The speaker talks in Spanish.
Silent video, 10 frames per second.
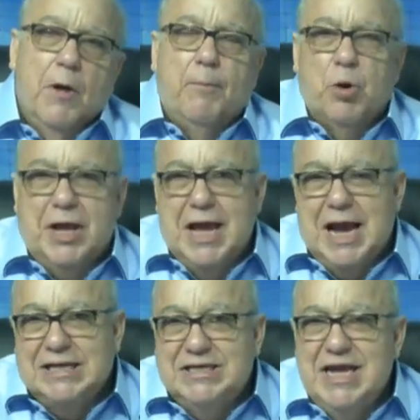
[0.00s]
Porque
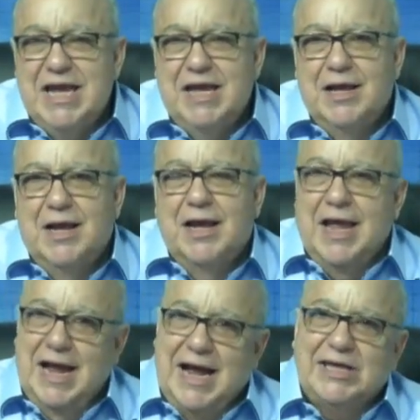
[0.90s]
allí,
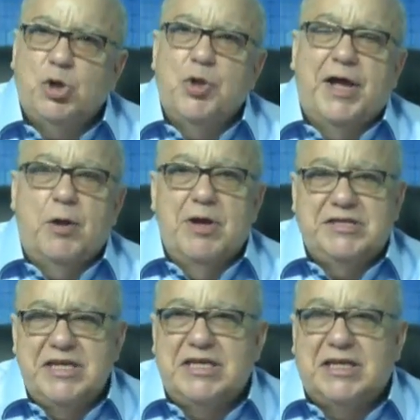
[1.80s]
en caso de que no
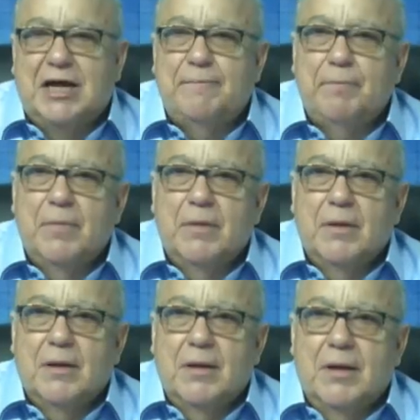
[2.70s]
existan
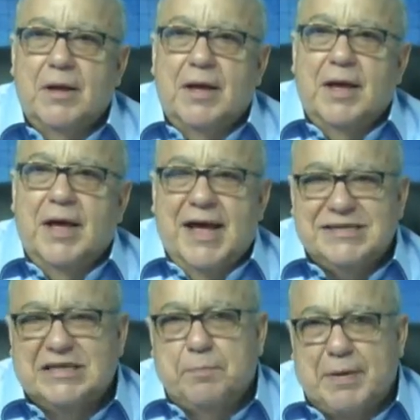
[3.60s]

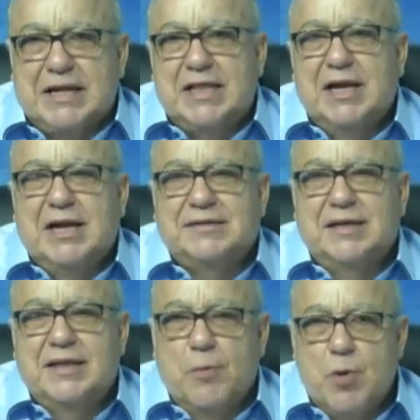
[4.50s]
esas prácticas
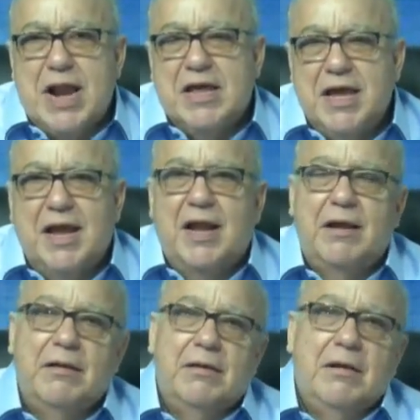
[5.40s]
de buena higiene,
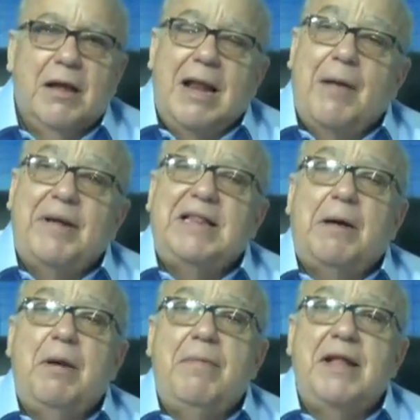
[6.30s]

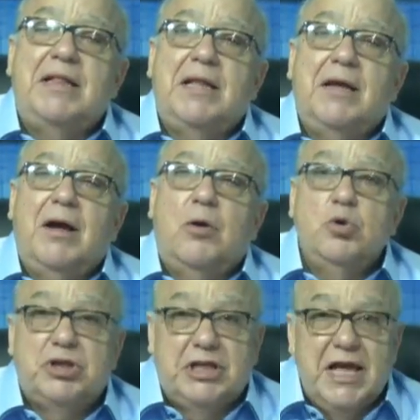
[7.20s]
lamentablemente
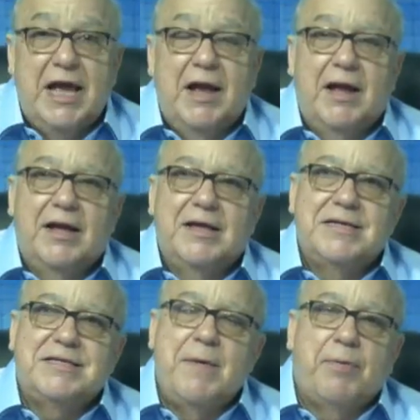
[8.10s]
usted,
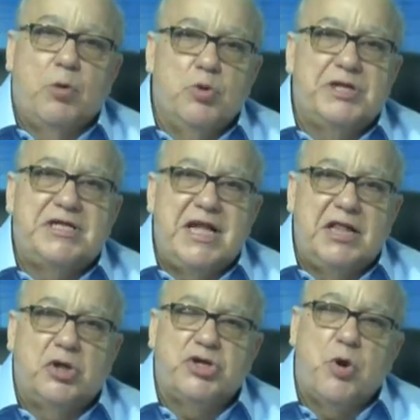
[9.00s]
si produce
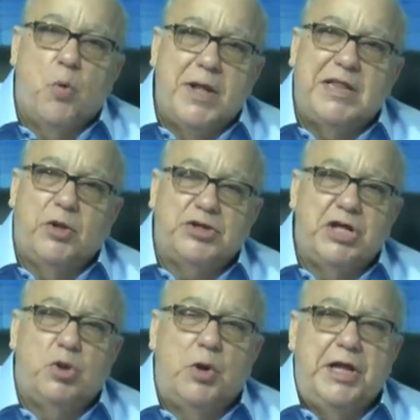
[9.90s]
150,
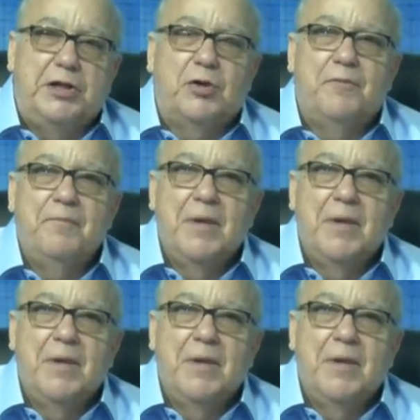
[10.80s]
200 litros,